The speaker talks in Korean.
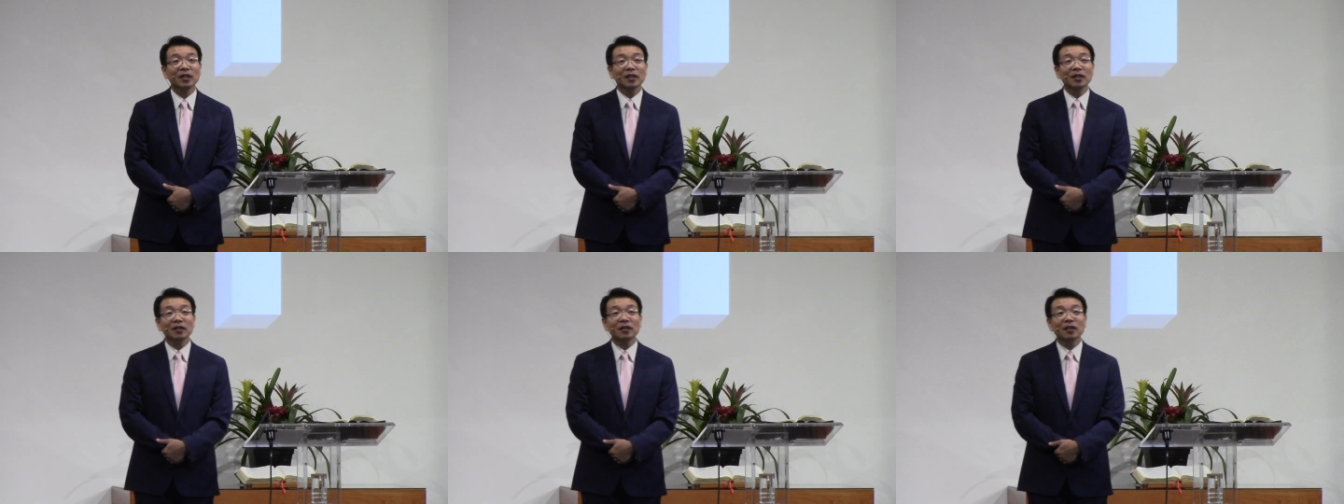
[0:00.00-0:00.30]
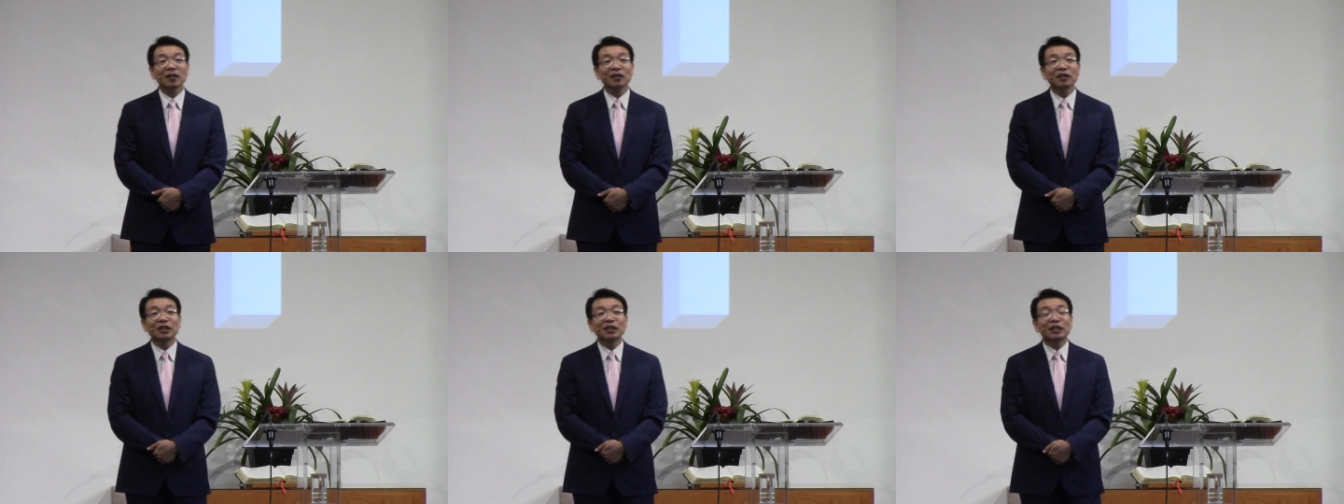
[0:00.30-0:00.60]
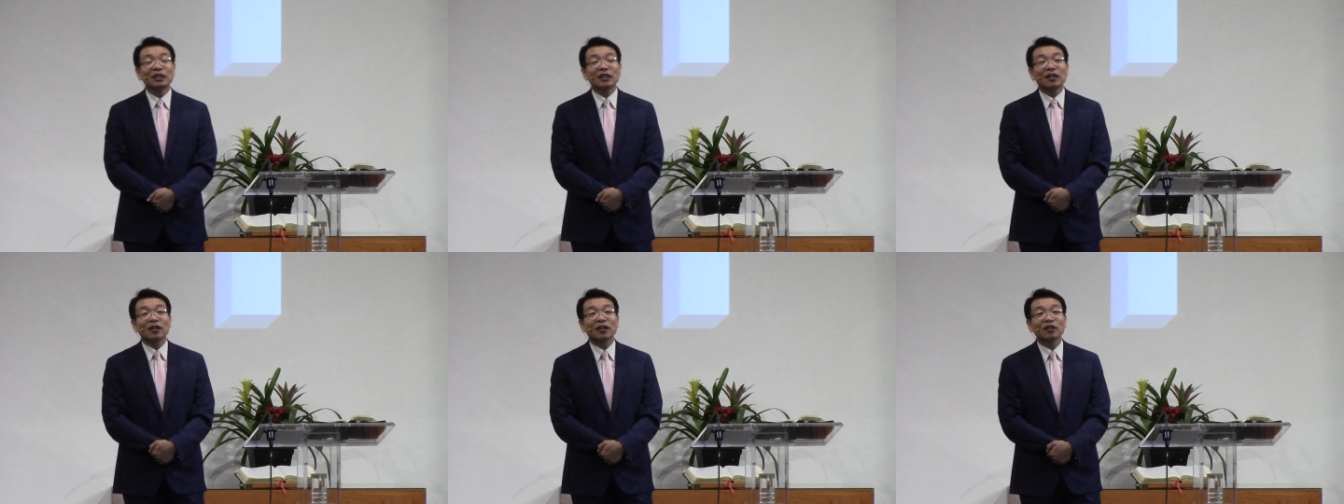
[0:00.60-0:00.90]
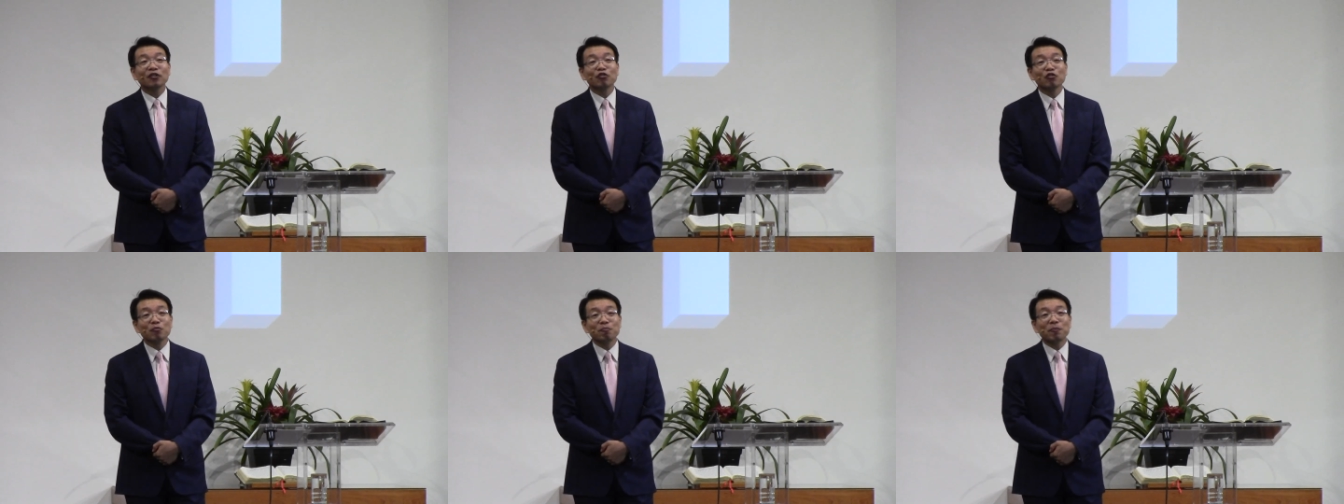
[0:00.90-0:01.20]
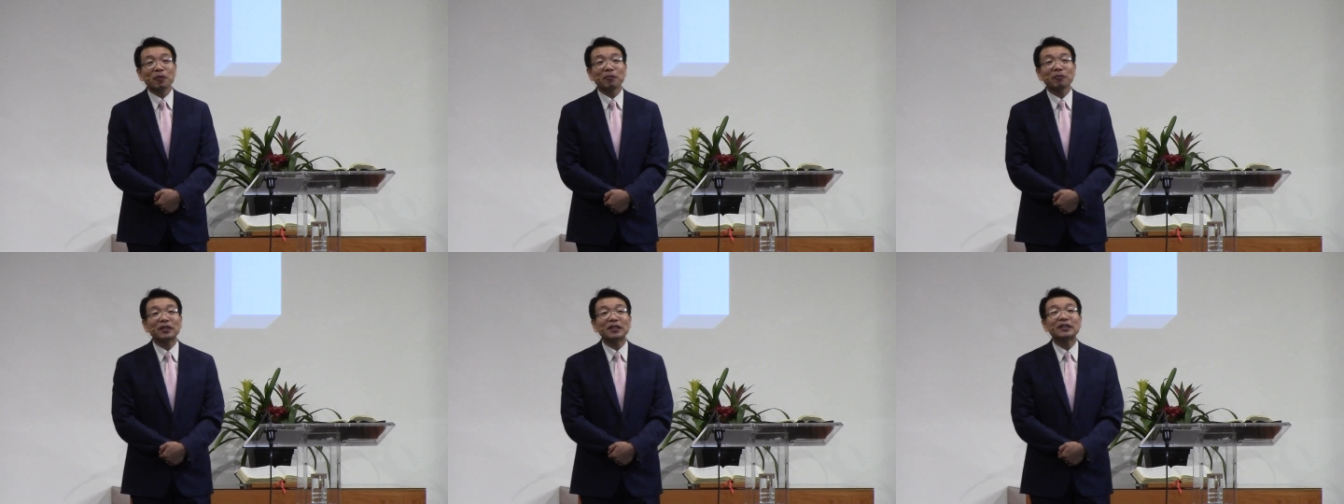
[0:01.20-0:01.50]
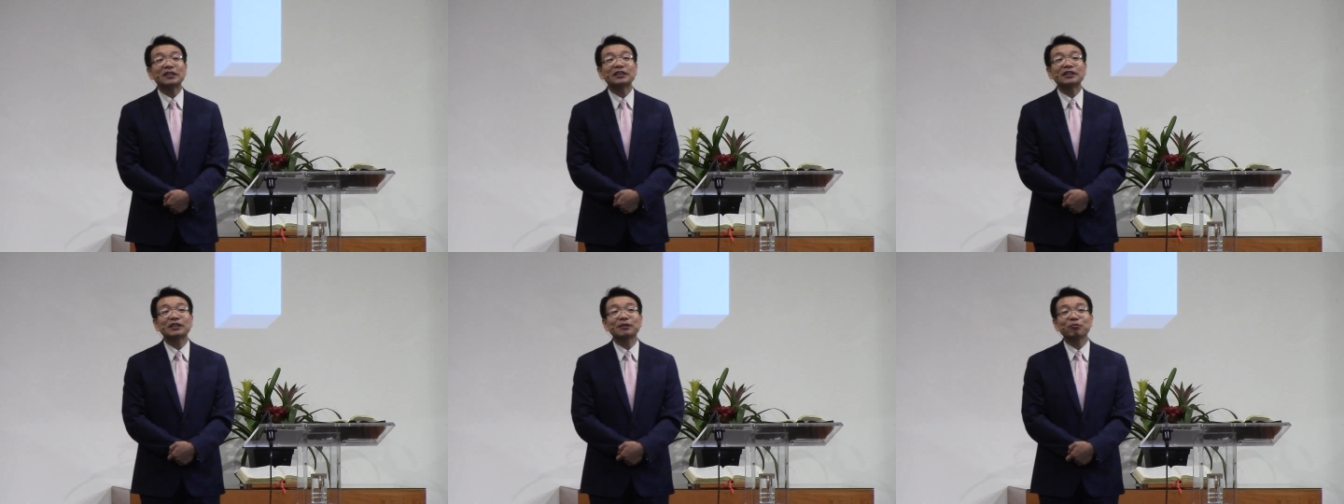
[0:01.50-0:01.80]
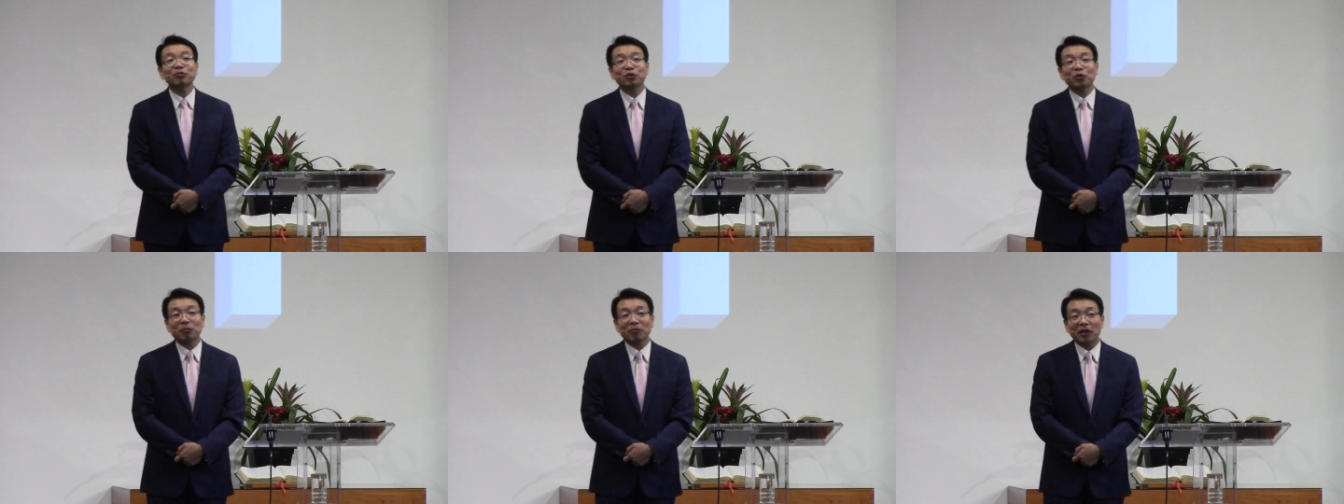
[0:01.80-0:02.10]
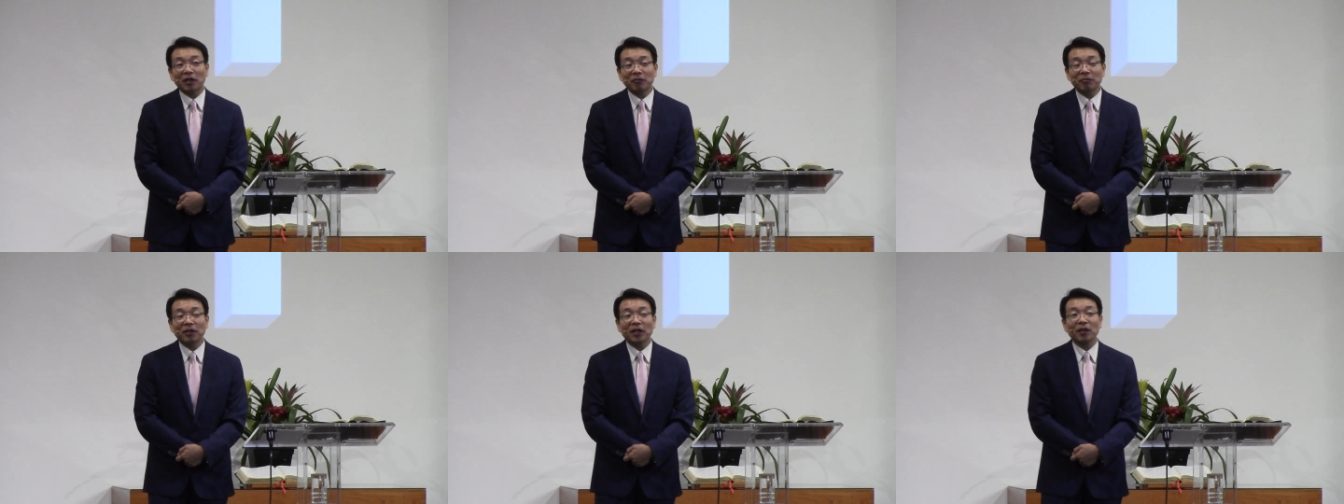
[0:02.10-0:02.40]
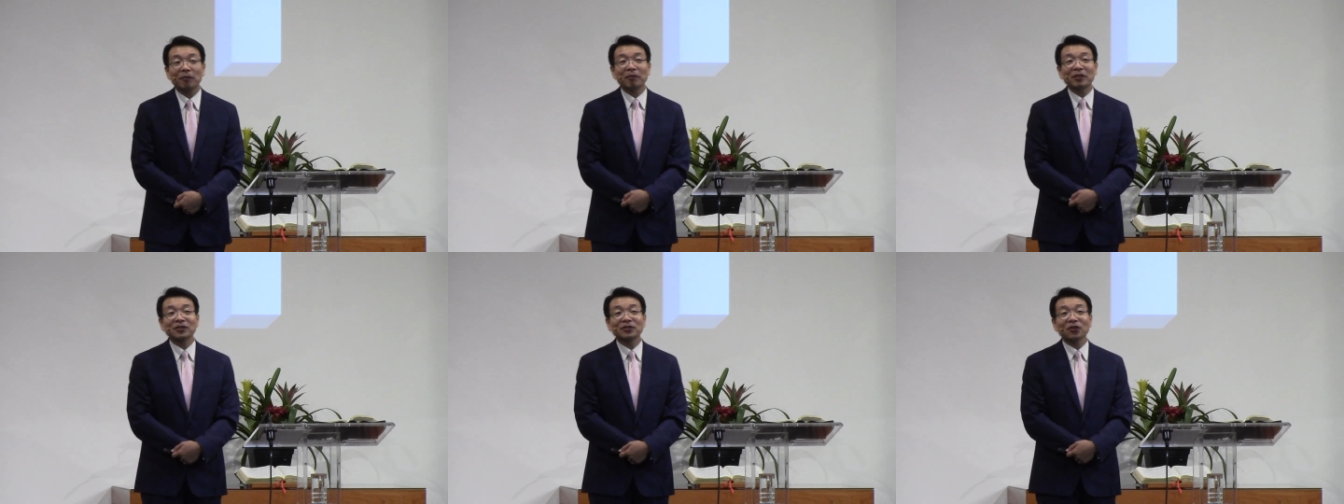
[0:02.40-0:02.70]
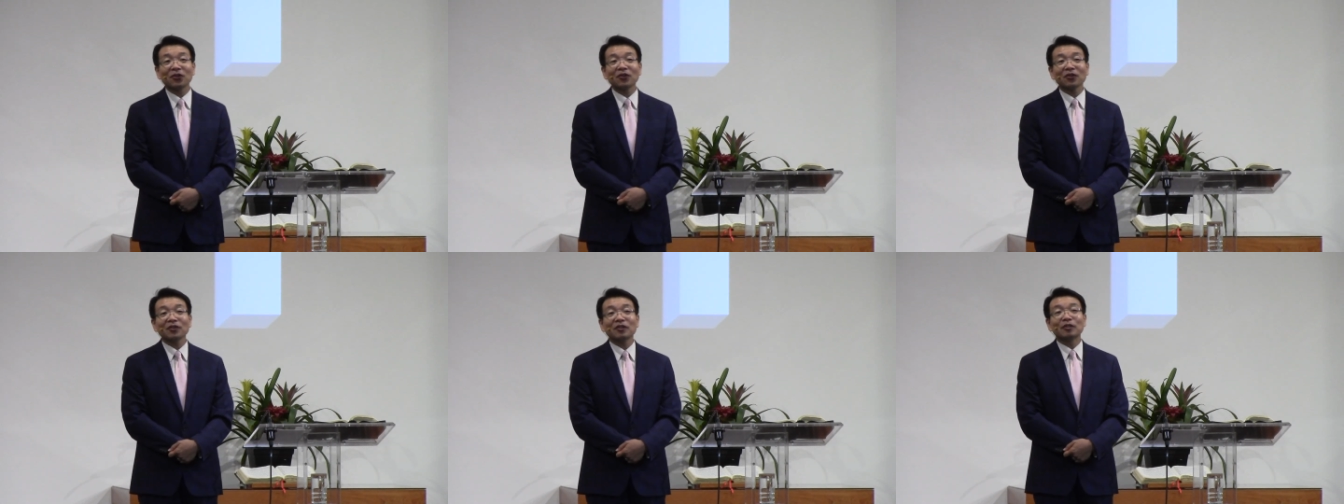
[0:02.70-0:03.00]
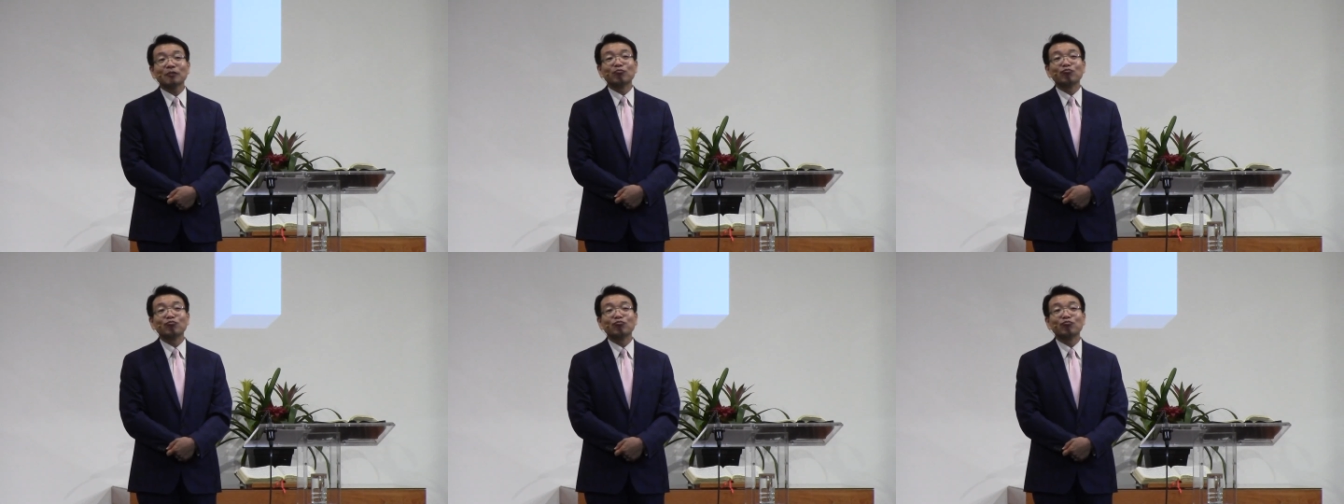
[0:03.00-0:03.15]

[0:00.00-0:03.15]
그러나 아, 율법이 있음으로 말미암아서